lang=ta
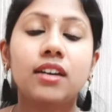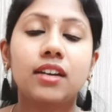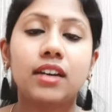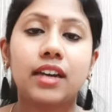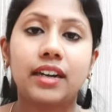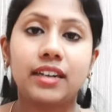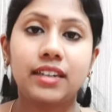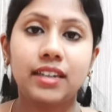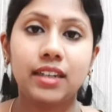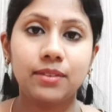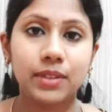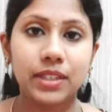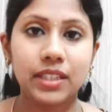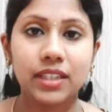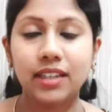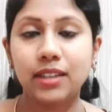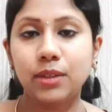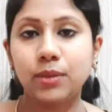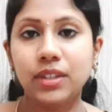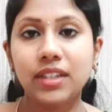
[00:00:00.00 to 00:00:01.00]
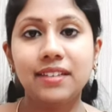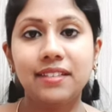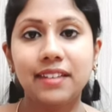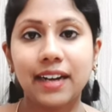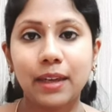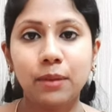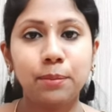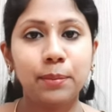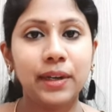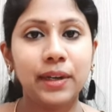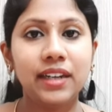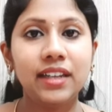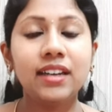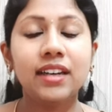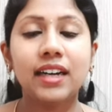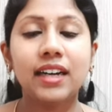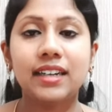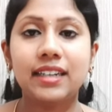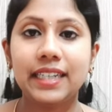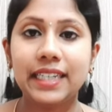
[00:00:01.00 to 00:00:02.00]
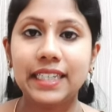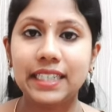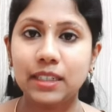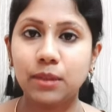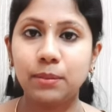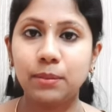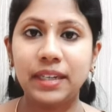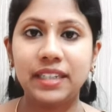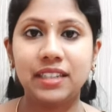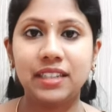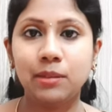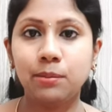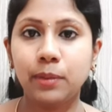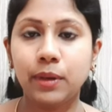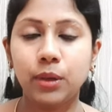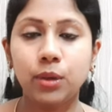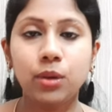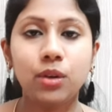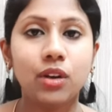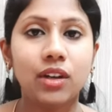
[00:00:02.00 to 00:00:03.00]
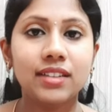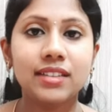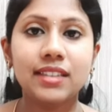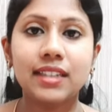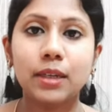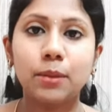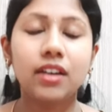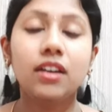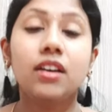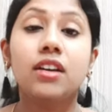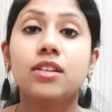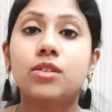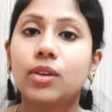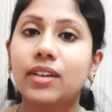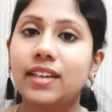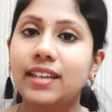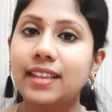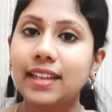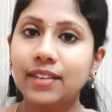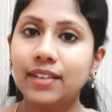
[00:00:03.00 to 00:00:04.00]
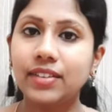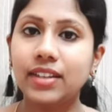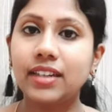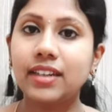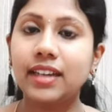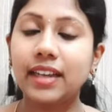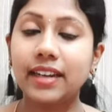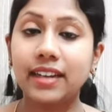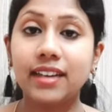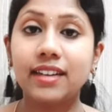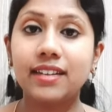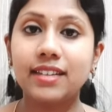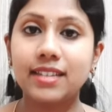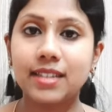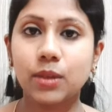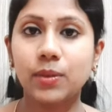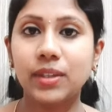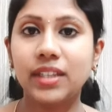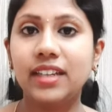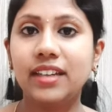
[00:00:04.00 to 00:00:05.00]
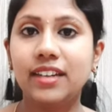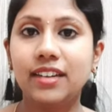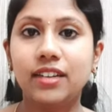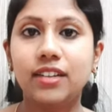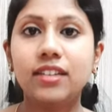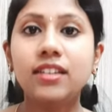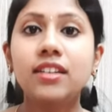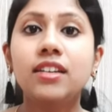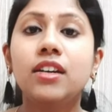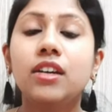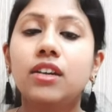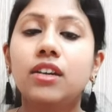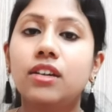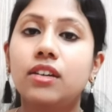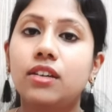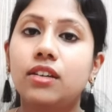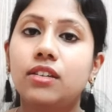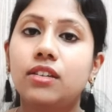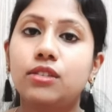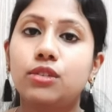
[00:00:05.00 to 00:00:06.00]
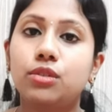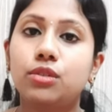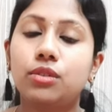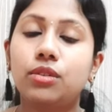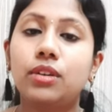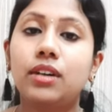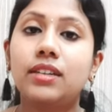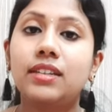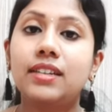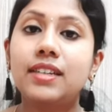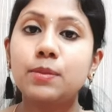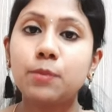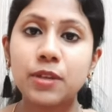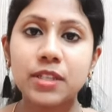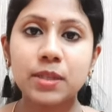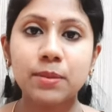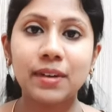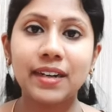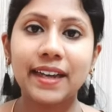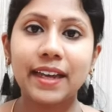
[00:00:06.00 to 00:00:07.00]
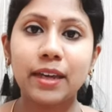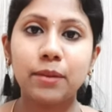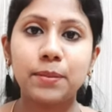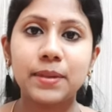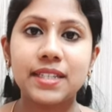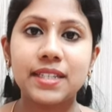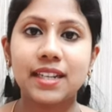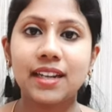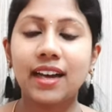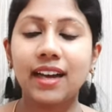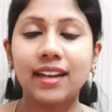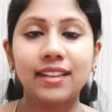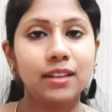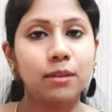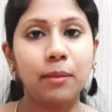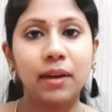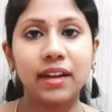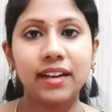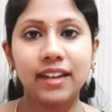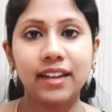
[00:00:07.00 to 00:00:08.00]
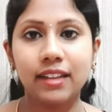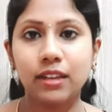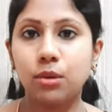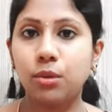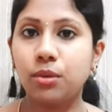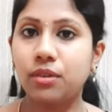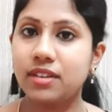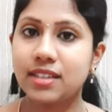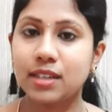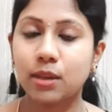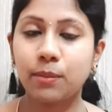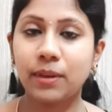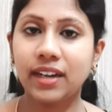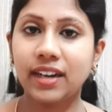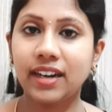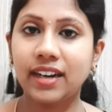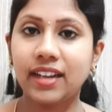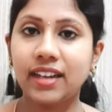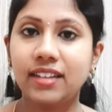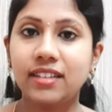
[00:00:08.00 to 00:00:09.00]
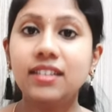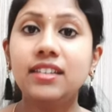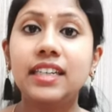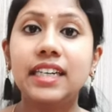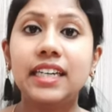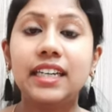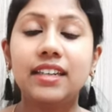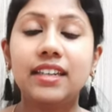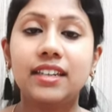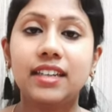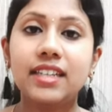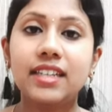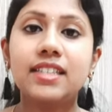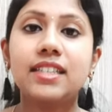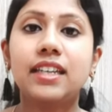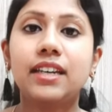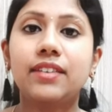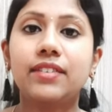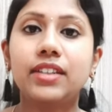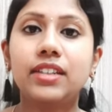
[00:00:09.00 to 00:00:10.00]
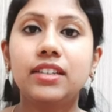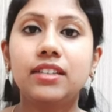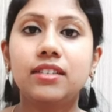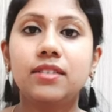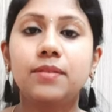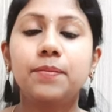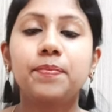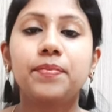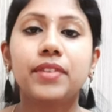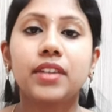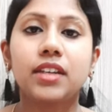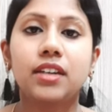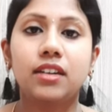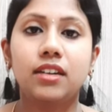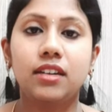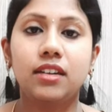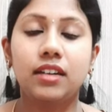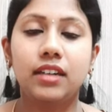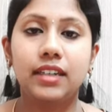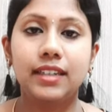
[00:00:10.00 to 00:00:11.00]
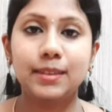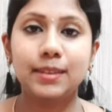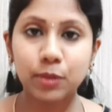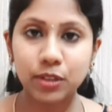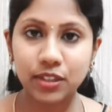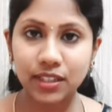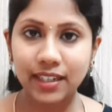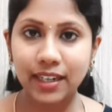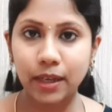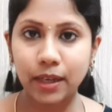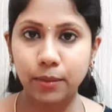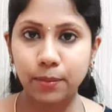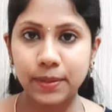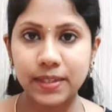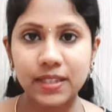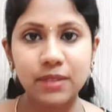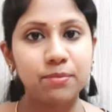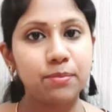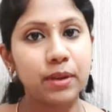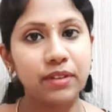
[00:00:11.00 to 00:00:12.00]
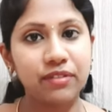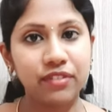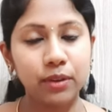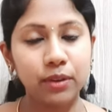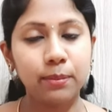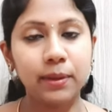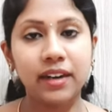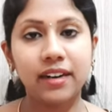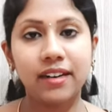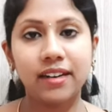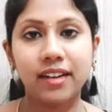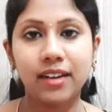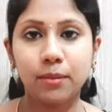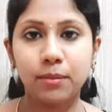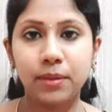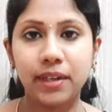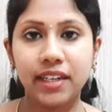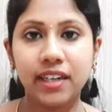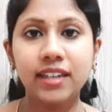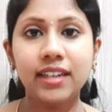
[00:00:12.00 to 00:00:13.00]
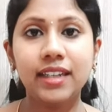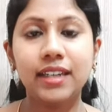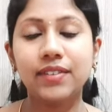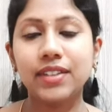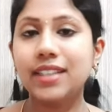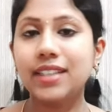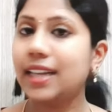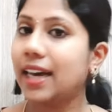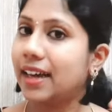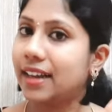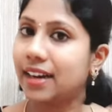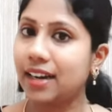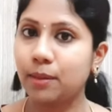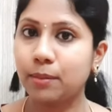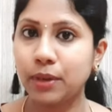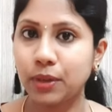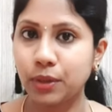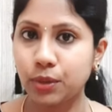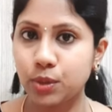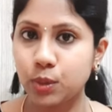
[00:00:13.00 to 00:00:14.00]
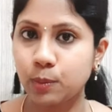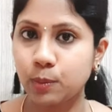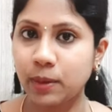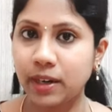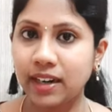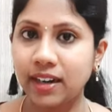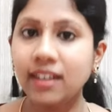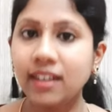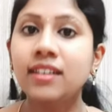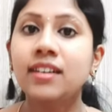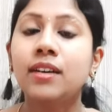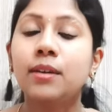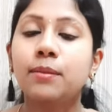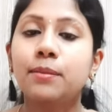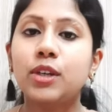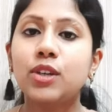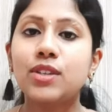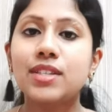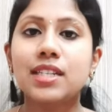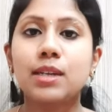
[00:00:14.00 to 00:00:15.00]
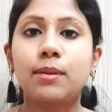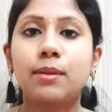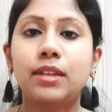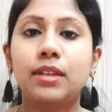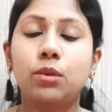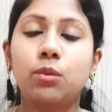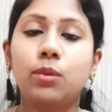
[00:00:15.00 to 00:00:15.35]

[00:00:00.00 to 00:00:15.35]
கரெக்டாக வந்து அதை வந்து ட்ரை பண்ணி அண்ட் நீட்டாக மெயின்டைன் பண்ணணும் கிளாத் டைப்பர்ஸ் ஸோ இதில் வந்து நிறைய ரிஸ்க் வந்து இருக்குது ஸோ டிஸ்போசபிள் டயப்பர்ஸில் அந்த மாதிரி எந்த ஒரு ரிஸ்க்குமே கிடையாது இன்கேஸ் நீங்கள் வந்து டிஸ்போசல் டயப்பர்ஸ் ப்ரிஃபர் பண்ணுறீங்க அப்படின்னா நீங்கள் வந்து தாராளமாக யூஸ் பண்ணலாம் பிகாஸ் நம்ம அதை